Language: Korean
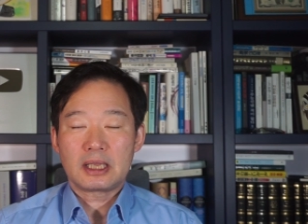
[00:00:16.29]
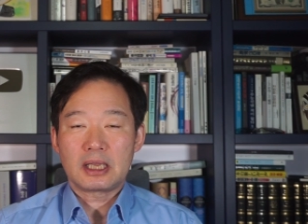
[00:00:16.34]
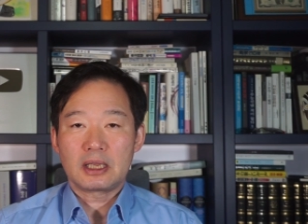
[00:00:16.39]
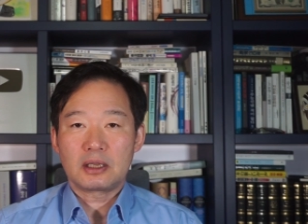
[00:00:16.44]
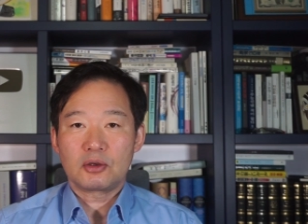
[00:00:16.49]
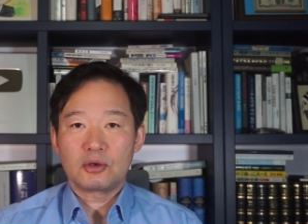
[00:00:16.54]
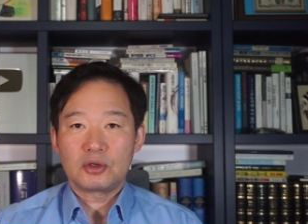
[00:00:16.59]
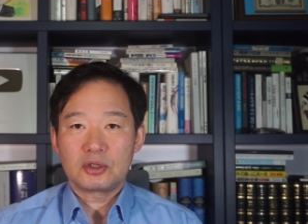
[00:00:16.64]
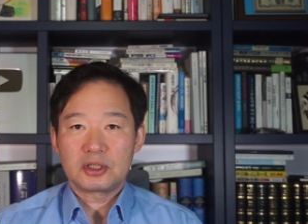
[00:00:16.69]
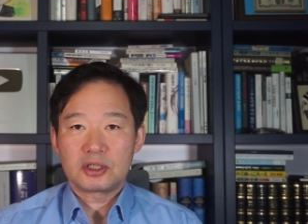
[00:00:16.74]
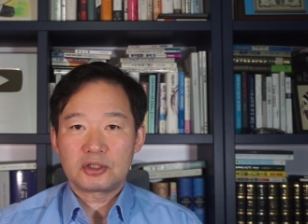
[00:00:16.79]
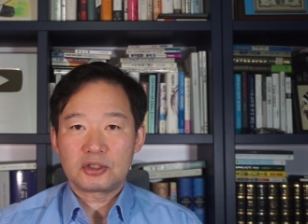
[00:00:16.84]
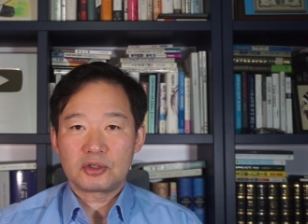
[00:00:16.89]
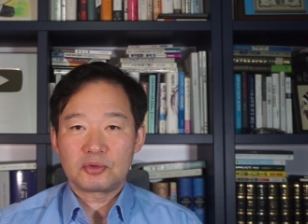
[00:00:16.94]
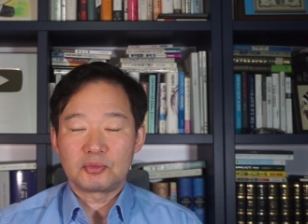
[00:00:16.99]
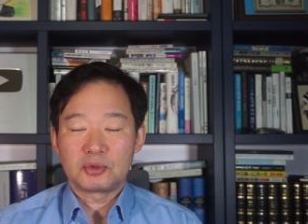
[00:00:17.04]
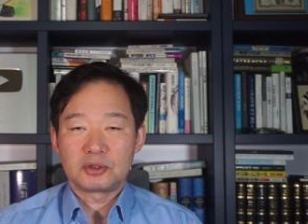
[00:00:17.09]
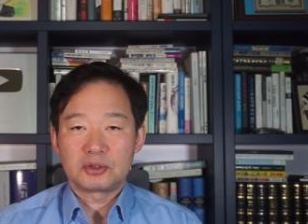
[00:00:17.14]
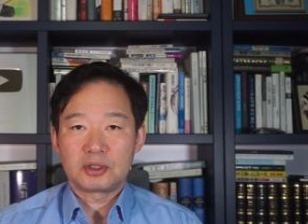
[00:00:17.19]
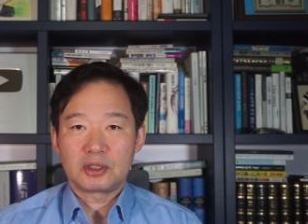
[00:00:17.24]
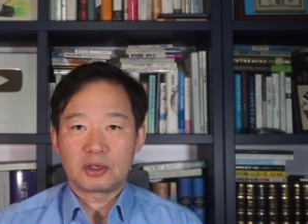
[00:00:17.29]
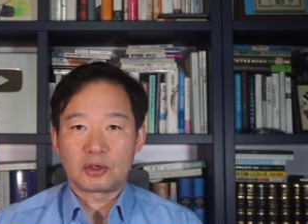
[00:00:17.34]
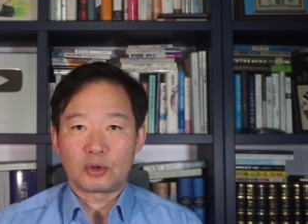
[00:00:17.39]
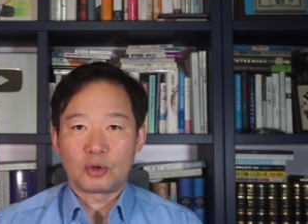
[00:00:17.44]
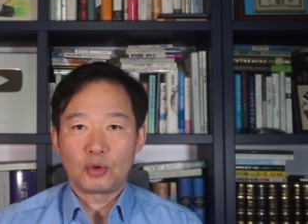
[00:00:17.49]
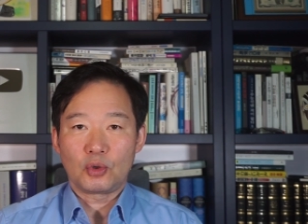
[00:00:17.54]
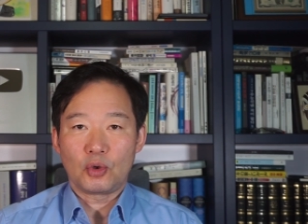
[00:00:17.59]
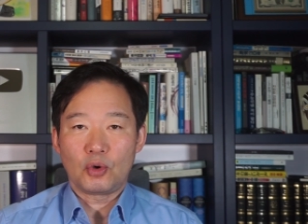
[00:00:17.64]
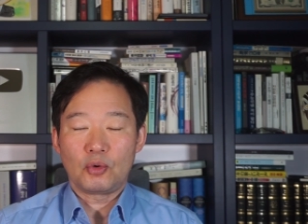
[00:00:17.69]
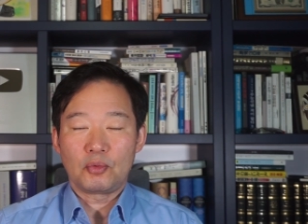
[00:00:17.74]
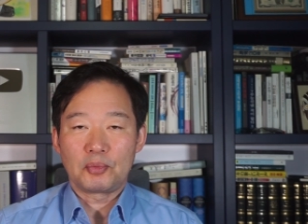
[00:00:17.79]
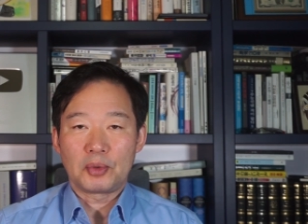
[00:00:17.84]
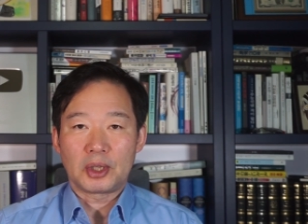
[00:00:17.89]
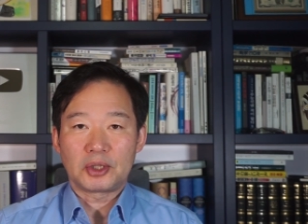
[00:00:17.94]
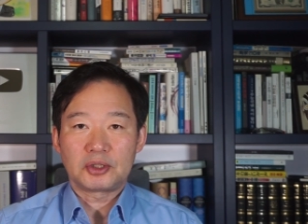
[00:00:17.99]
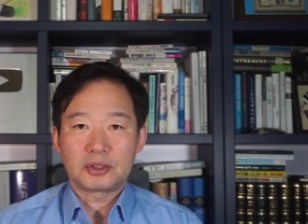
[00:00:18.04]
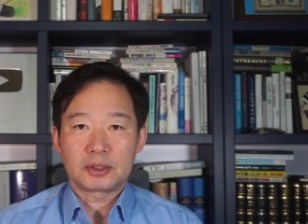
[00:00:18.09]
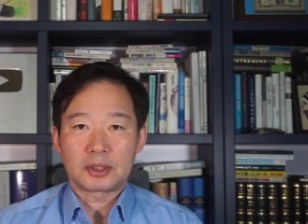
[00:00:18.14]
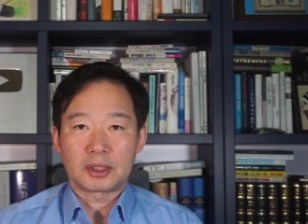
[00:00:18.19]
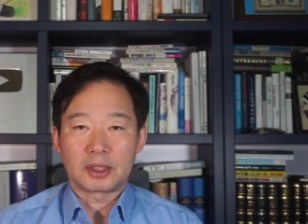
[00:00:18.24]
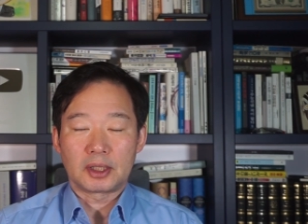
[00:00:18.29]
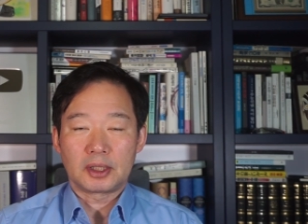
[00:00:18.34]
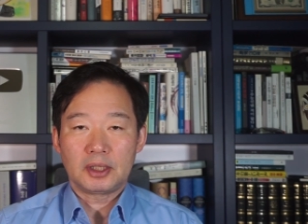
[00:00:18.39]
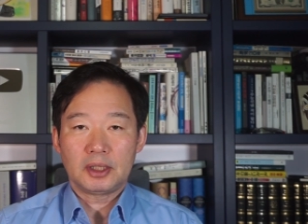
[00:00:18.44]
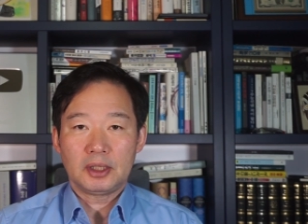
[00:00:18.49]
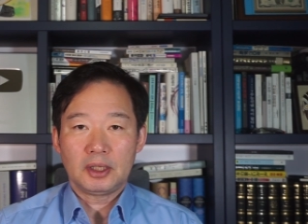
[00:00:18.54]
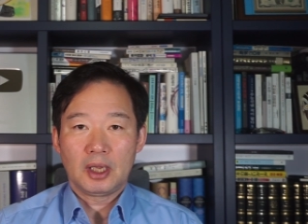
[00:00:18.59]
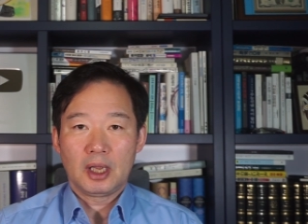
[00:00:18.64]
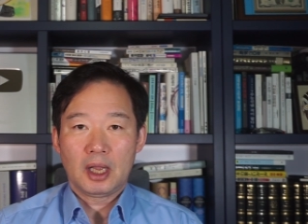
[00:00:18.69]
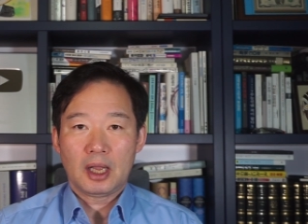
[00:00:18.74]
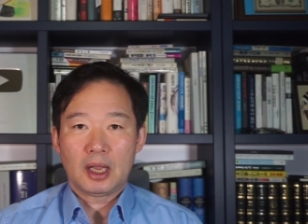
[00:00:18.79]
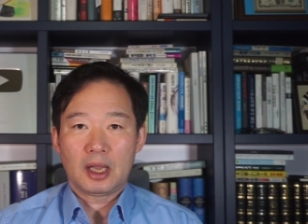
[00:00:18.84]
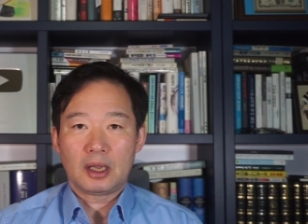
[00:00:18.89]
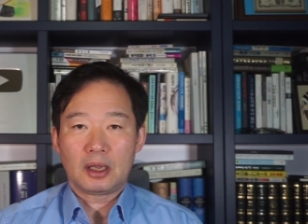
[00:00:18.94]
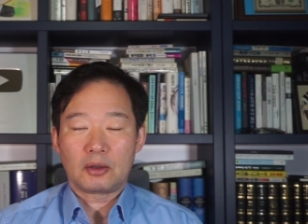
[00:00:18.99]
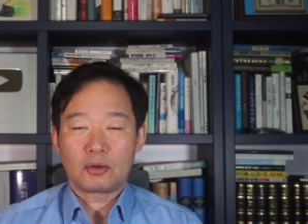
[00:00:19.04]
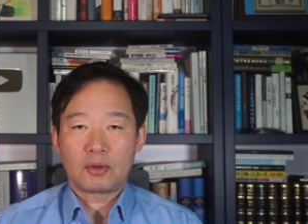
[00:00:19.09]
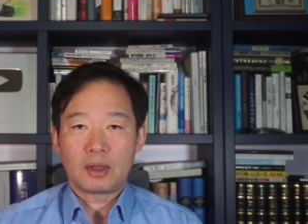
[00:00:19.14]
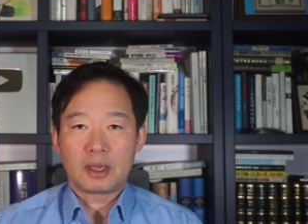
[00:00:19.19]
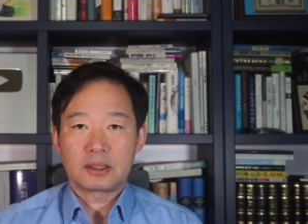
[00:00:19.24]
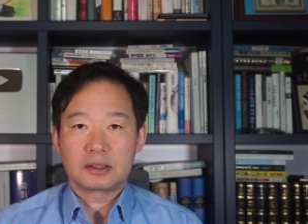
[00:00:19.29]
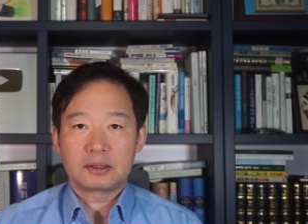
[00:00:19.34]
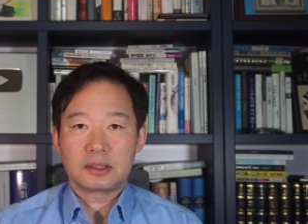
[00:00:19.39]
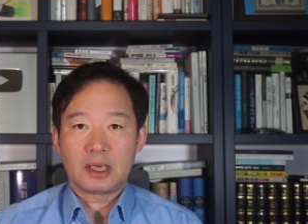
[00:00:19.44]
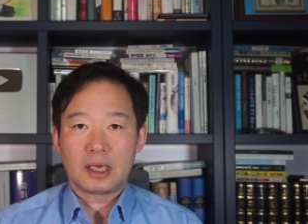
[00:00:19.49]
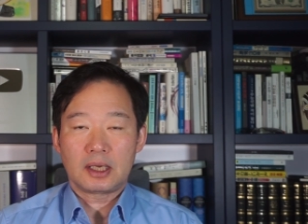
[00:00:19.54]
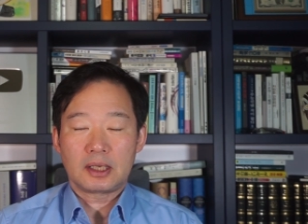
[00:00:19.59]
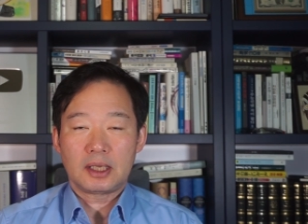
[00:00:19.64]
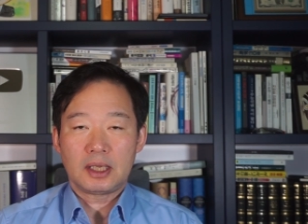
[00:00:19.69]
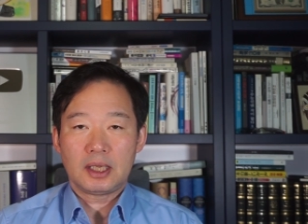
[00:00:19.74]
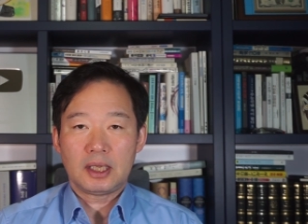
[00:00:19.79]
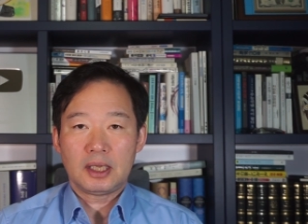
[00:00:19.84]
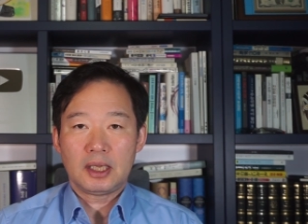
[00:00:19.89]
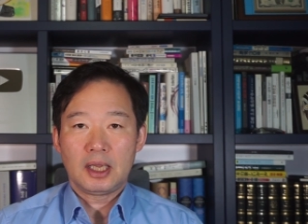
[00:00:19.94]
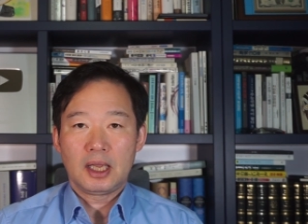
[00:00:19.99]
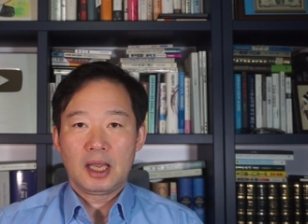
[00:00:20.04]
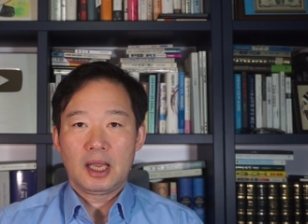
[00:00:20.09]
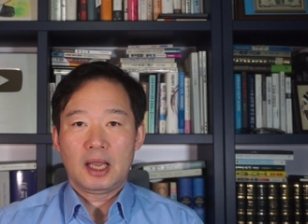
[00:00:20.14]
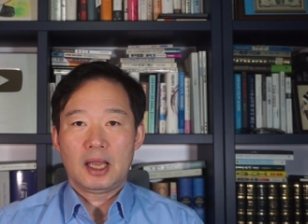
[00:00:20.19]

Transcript: 김건희 씨 문제로 요 며칠 굉장히